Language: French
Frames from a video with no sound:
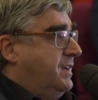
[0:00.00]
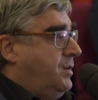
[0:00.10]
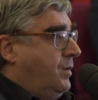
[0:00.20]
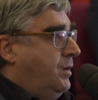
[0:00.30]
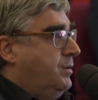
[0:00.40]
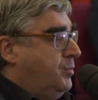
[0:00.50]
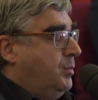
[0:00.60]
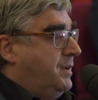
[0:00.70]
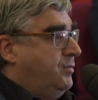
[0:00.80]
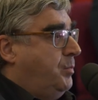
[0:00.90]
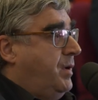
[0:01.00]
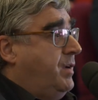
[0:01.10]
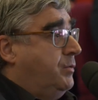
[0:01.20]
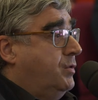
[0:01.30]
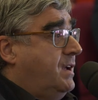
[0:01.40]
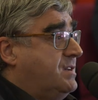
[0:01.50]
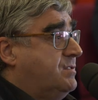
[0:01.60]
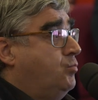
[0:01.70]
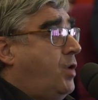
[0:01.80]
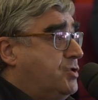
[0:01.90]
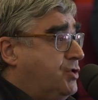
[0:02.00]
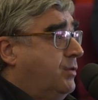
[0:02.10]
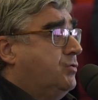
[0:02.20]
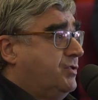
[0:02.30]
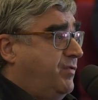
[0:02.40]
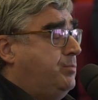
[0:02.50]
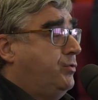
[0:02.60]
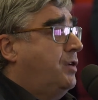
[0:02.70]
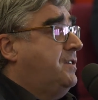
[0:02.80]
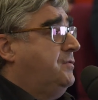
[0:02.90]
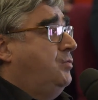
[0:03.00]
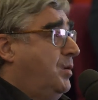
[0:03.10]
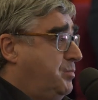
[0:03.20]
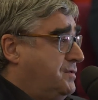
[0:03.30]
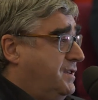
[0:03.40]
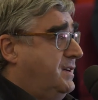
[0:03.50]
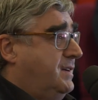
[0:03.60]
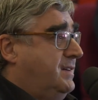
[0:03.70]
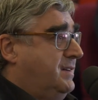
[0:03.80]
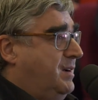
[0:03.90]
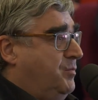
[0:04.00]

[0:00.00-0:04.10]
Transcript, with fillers: étant là, bon, bah, si on peut avoir du gaz moins cher, j'avais plusieurs questions à poser à,